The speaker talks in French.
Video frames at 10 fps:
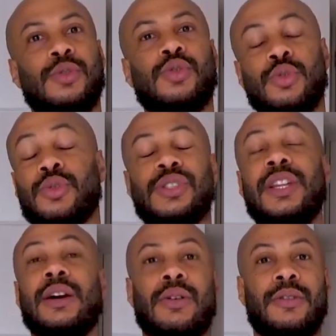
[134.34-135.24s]
ce
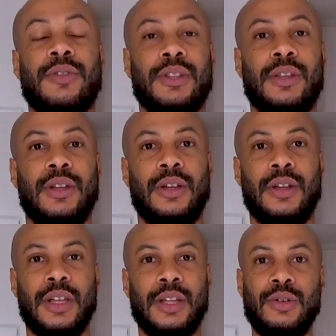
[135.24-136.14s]
souci-là, quoi, en fait.
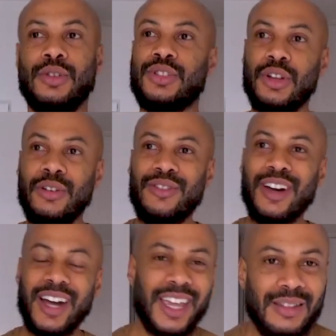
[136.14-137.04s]
Le seul
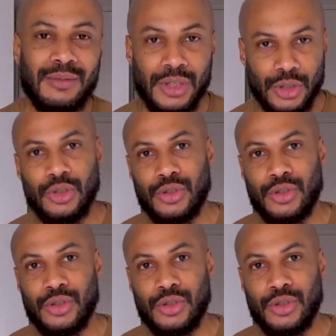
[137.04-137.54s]
vrai ennemi du